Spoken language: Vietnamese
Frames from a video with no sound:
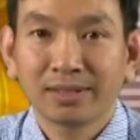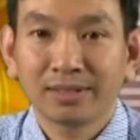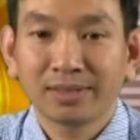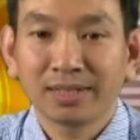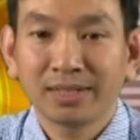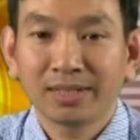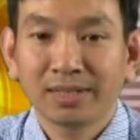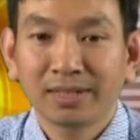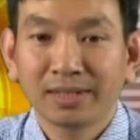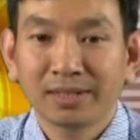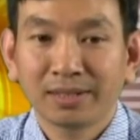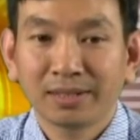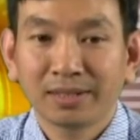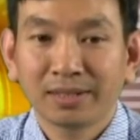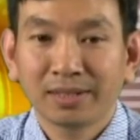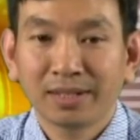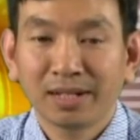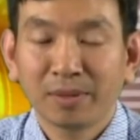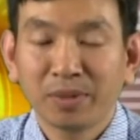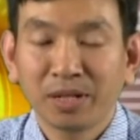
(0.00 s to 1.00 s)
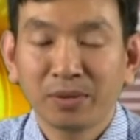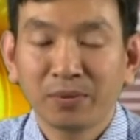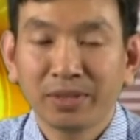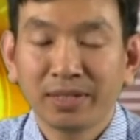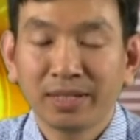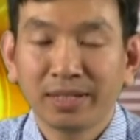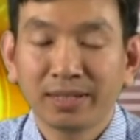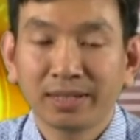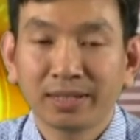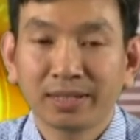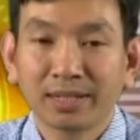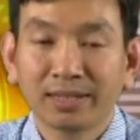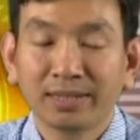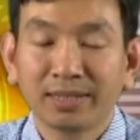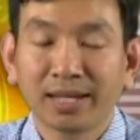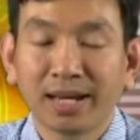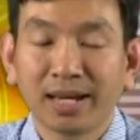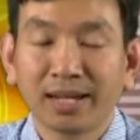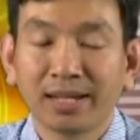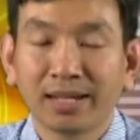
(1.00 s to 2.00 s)
Xin cảm ơn quý vị khán
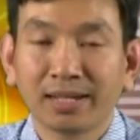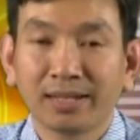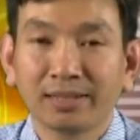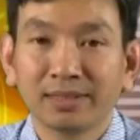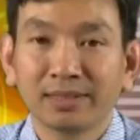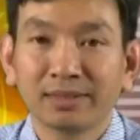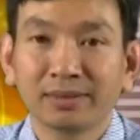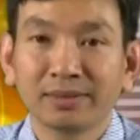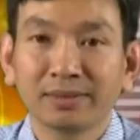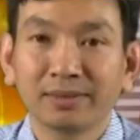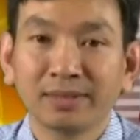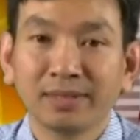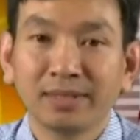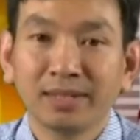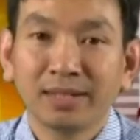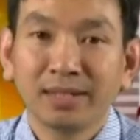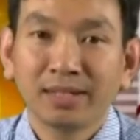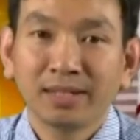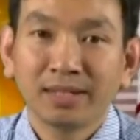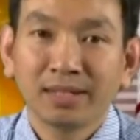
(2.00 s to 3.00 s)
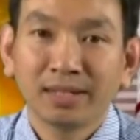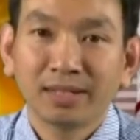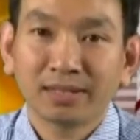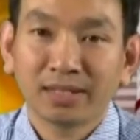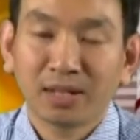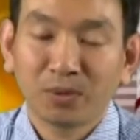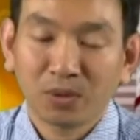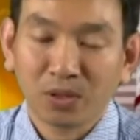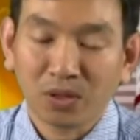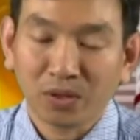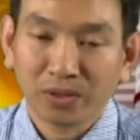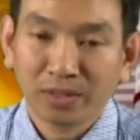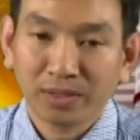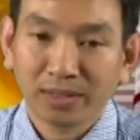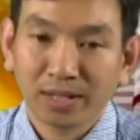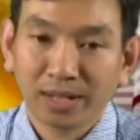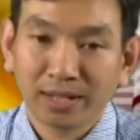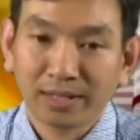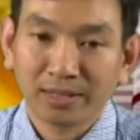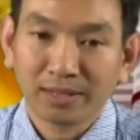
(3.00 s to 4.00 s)
giả đã theo dõi
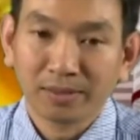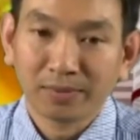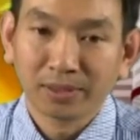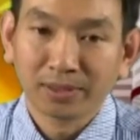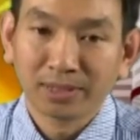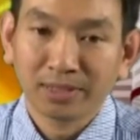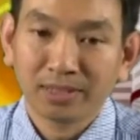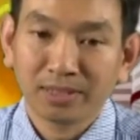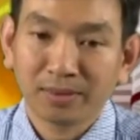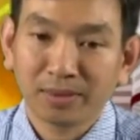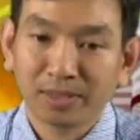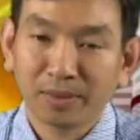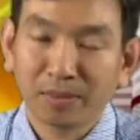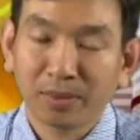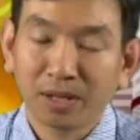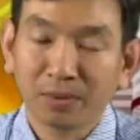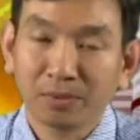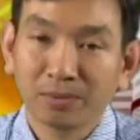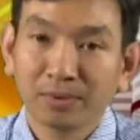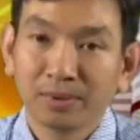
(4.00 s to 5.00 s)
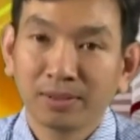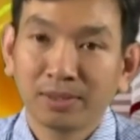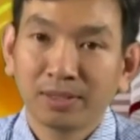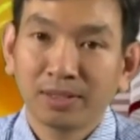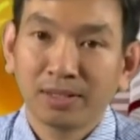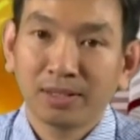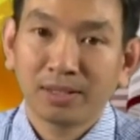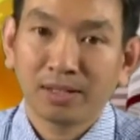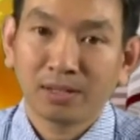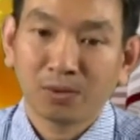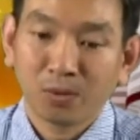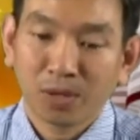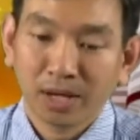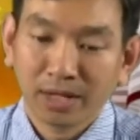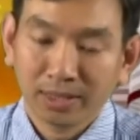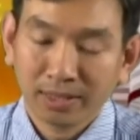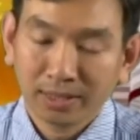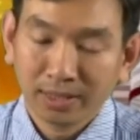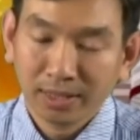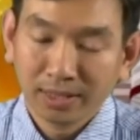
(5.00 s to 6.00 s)
đài phát thanh truyền hình Lâm Đồng. Qua
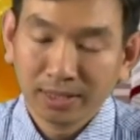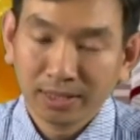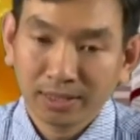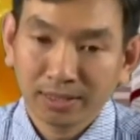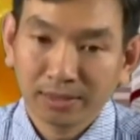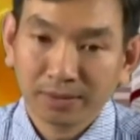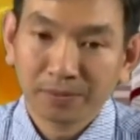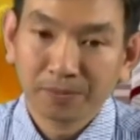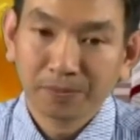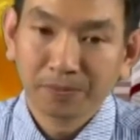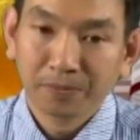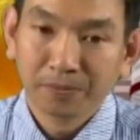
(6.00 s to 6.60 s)
những cái